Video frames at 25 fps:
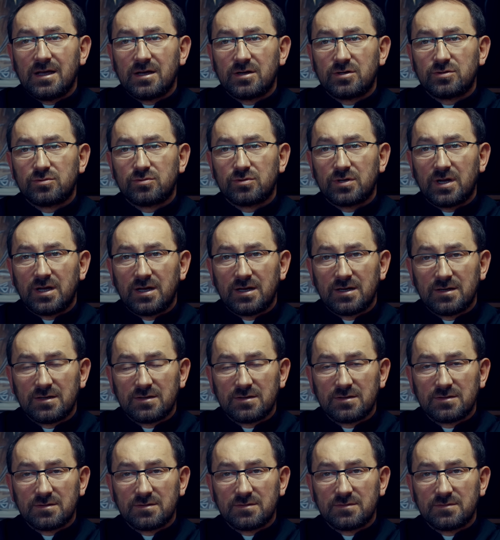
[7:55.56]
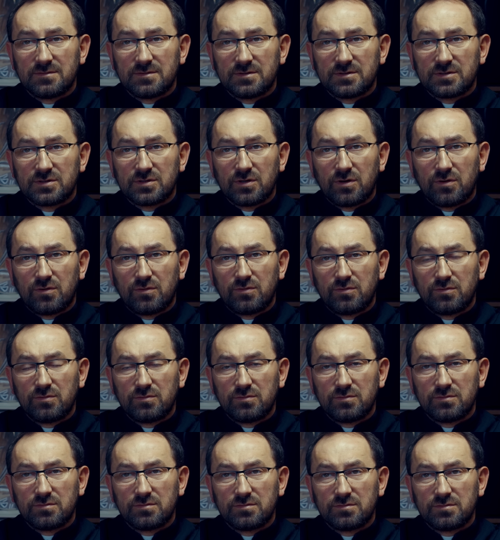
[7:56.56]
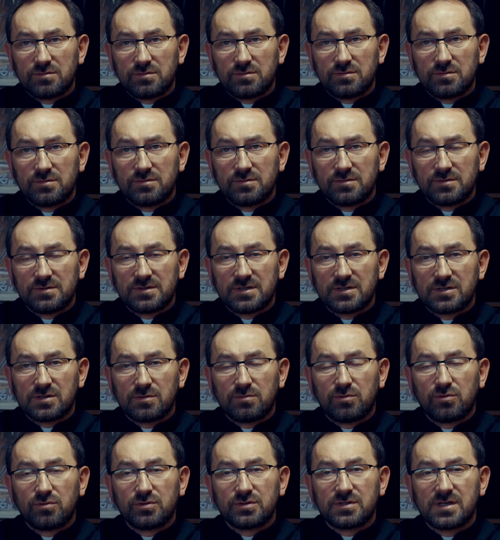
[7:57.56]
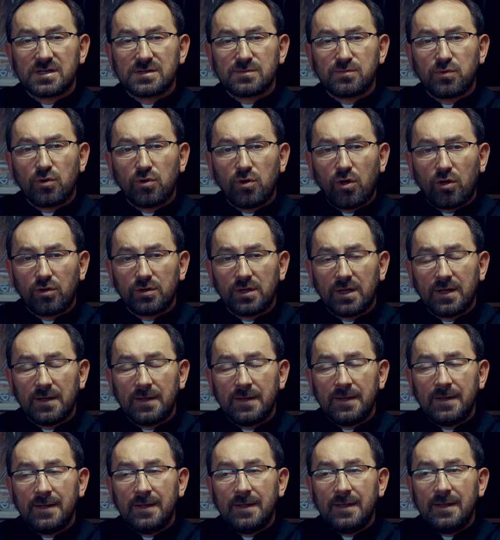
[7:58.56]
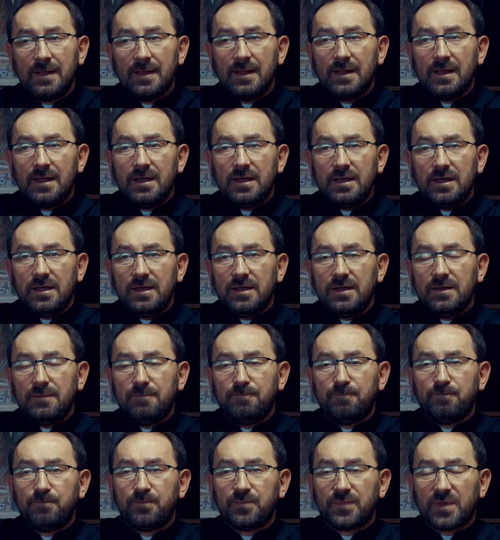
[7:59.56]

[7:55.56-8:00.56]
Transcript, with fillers: które są y, ze sobą zespolone. I